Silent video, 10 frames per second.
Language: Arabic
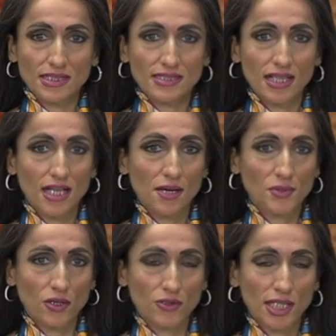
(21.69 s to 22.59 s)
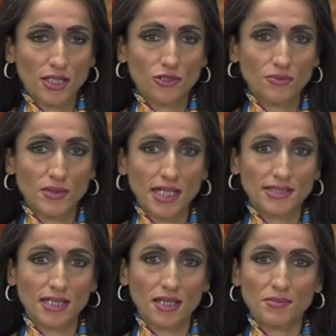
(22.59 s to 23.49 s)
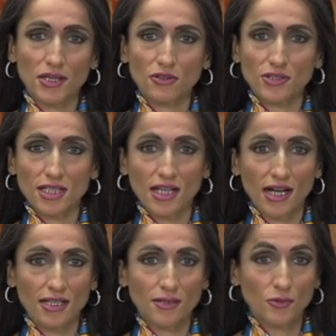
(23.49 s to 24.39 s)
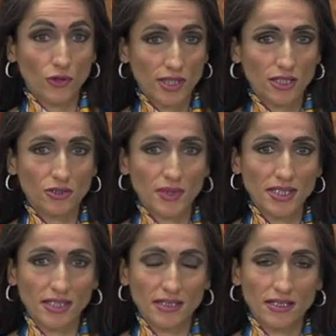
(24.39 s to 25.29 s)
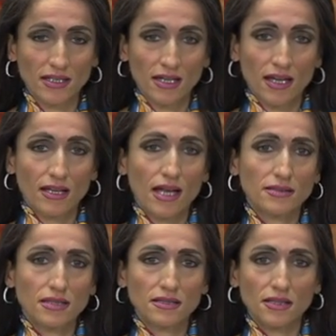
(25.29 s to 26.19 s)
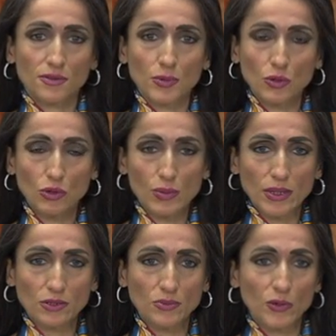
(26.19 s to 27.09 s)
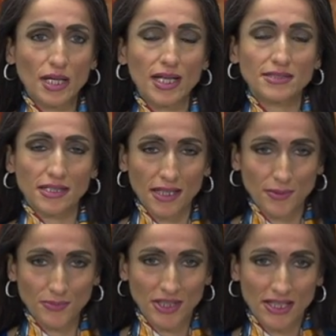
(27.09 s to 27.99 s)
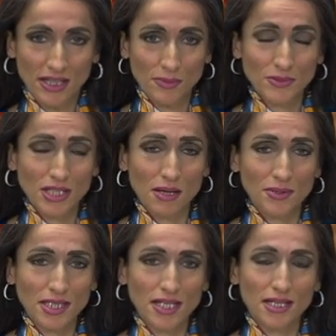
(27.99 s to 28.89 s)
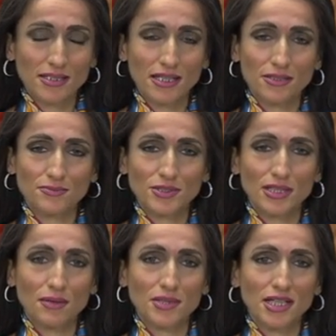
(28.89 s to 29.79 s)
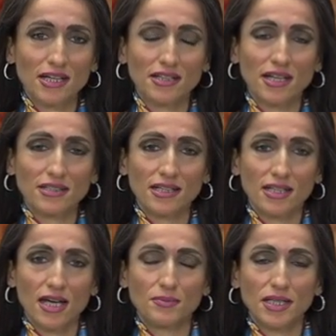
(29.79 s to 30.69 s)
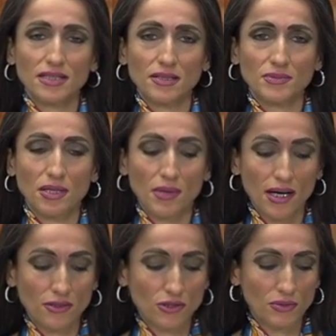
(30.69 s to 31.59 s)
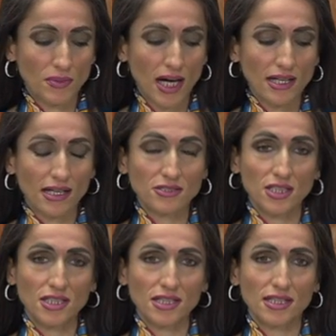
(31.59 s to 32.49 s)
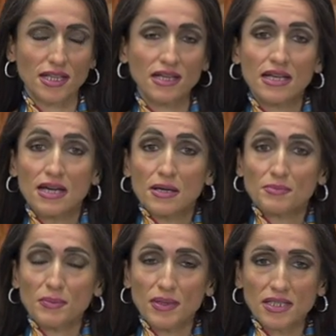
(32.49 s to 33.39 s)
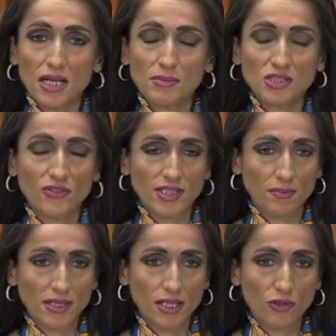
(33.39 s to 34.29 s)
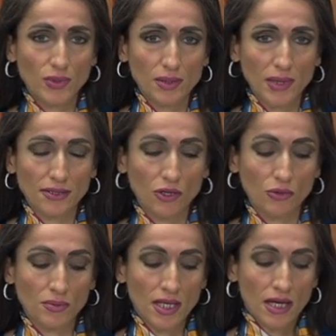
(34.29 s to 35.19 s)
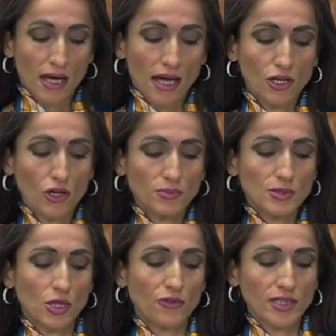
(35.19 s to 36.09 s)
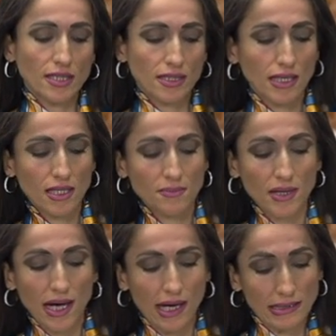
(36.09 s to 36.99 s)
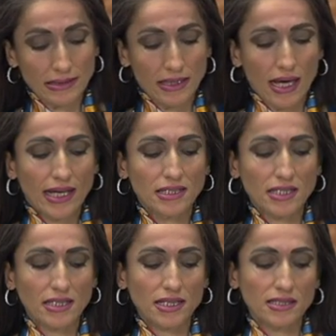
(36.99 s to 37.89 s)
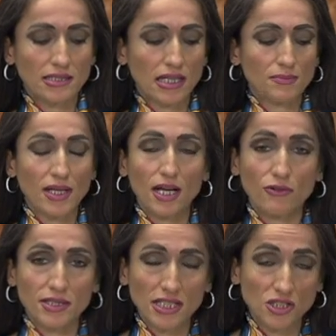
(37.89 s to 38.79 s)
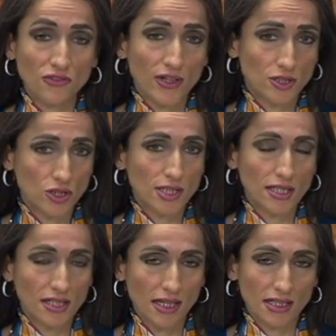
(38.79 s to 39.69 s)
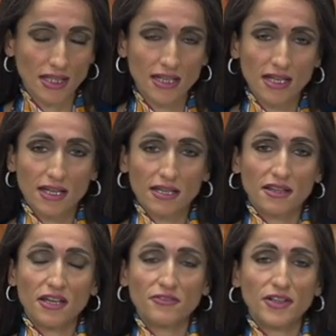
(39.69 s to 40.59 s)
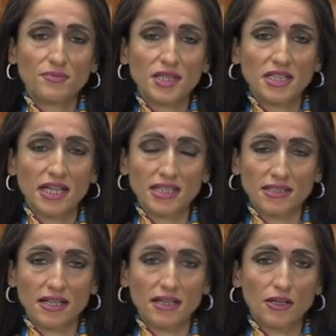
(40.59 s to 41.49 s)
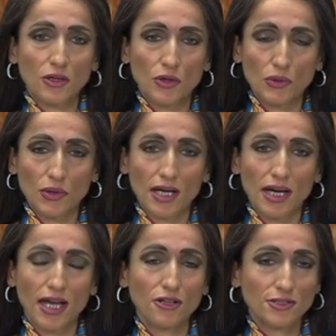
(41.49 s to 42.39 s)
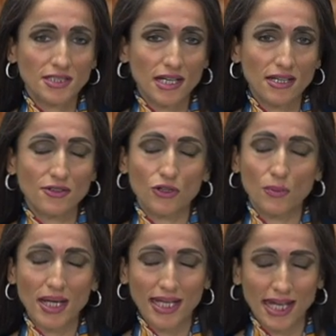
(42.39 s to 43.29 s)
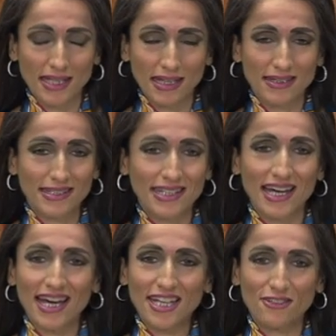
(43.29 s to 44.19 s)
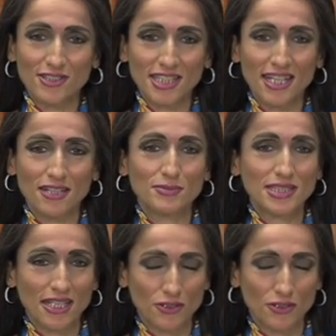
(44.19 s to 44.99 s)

سلام يعطيكم ليس كما يعطي العالم أعطيكم أنا لا تضطرب قلوبكم ولا ترهب متابعينا الأكارم متابعي قناة القيامة نبدأ معكم حلقة جديدة من برنامج فتمثلوا بإيمانهم اليوم سوف نتكلم عن أديرة كربلاء والنجف الجزء الثاني ضيفي من كندا هو الأستاذ رومال قية يا أهلا وسهلا بأستاذ